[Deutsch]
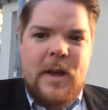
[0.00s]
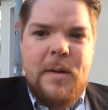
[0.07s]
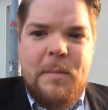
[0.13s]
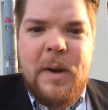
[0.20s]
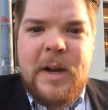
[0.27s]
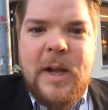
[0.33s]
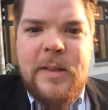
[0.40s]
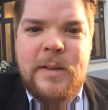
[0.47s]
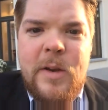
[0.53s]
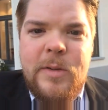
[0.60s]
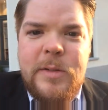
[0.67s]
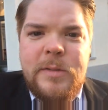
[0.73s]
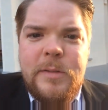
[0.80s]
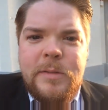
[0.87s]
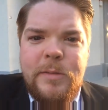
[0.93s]
Man kann
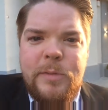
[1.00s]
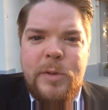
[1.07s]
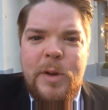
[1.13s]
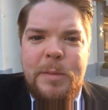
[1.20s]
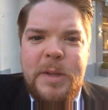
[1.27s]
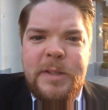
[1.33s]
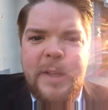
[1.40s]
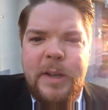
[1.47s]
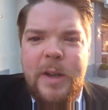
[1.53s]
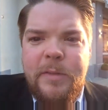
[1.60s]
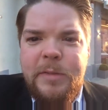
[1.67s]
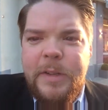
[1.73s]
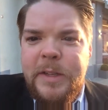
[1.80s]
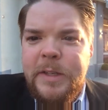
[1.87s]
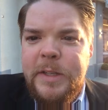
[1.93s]
draußen wunderbar seinen
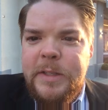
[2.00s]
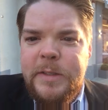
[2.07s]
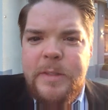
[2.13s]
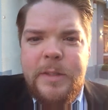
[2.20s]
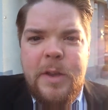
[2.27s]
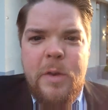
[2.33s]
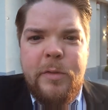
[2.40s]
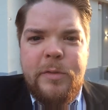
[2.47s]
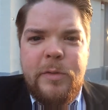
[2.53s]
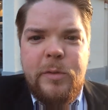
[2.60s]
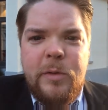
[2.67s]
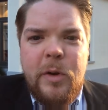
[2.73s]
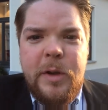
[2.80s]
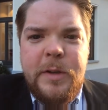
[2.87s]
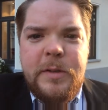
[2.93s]
Kaffee genießen. Die
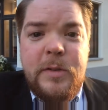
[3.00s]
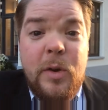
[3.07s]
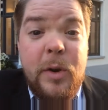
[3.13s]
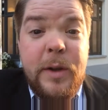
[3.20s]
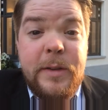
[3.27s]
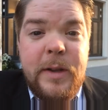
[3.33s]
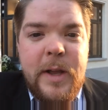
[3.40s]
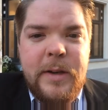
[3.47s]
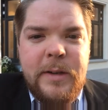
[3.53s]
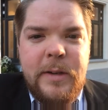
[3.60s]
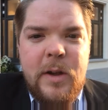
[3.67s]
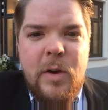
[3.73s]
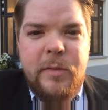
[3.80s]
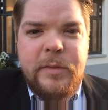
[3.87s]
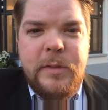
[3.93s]
Eröffnung ist heute
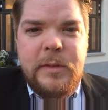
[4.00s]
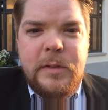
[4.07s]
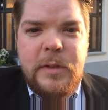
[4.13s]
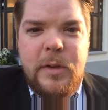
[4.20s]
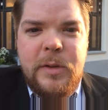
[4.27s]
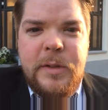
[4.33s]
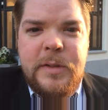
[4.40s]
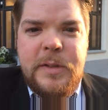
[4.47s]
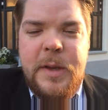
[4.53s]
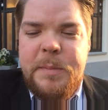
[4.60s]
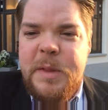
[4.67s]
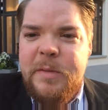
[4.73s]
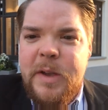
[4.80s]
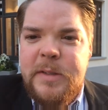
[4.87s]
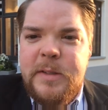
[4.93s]
angelaufen und es
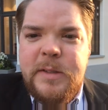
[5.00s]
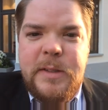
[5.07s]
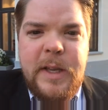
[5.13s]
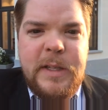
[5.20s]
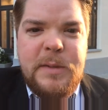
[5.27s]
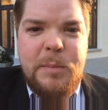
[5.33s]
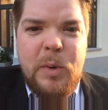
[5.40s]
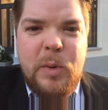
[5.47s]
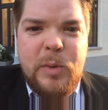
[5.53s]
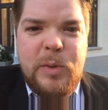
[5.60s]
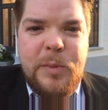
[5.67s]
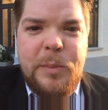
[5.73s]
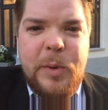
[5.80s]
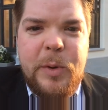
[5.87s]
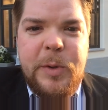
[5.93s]
gibt diverse Snacks, Brot
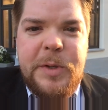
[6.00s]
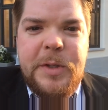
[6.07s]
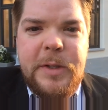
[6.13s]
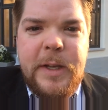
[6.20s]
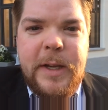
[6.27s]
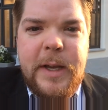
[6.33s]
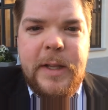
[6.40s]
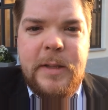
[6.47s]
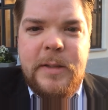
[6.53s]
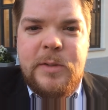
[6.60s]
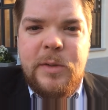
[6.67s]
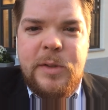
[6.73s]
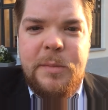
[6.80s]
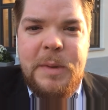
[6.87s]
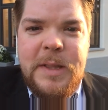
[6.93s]
und Brötchen. Ihr kennt das
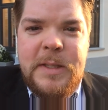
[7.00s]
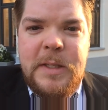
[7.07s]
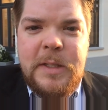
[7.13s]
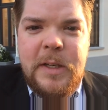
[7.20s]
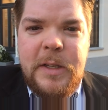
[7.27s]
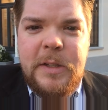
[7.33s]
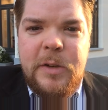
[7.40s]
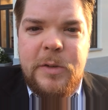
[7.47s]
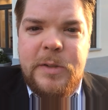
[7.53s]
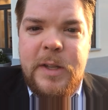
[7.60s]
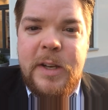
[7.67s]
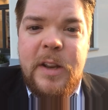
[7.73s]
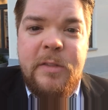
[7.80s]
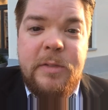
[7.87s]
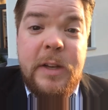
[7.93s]
Sortiment sicherlich auch aus
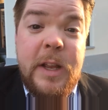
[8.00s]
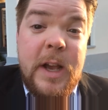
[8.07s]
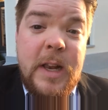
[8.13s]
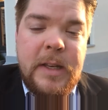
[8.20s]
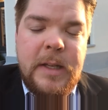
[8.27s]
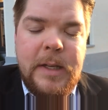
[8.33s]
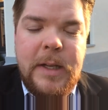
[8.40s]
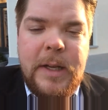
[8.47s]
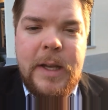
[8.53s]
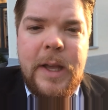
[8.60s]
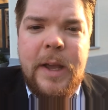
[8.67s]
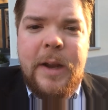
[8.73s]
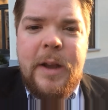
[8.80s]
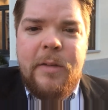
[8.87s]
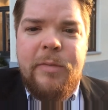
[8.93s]
anderen Filialen.
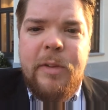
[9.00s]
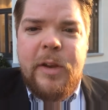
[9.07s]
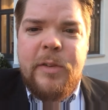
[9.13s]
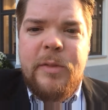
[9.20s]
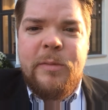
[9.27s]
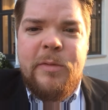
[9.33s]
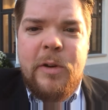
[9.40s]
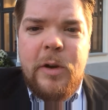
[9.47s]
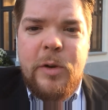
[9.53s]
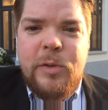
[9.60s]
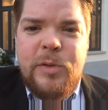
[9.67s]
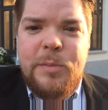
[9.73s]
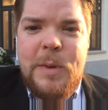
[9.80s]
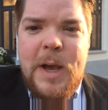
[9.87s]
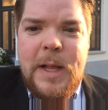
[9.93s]
Kaffee aus dem
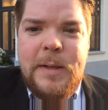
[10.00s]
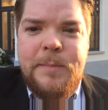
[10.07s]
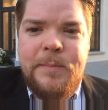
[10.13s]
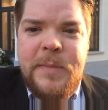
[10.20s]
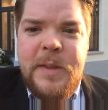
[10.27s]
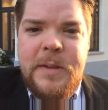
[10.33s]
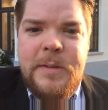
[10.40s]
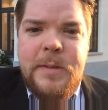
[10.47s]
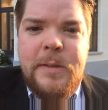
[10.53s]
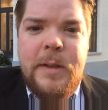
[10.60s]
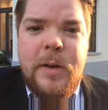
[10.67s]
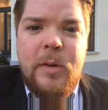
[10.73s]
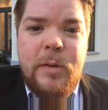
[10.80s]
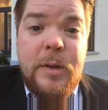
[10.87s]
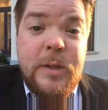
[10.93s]
Vollautomaten sieht
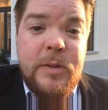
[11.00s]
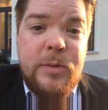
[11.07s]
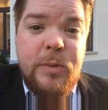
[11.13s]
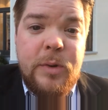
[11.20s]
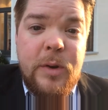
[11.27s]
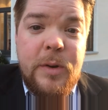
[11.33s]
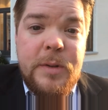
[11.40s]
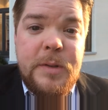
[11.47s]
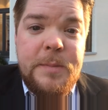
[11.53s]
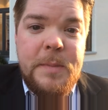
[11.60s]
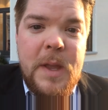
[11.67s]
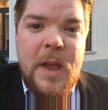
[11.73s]
dennoch ganz gut aus.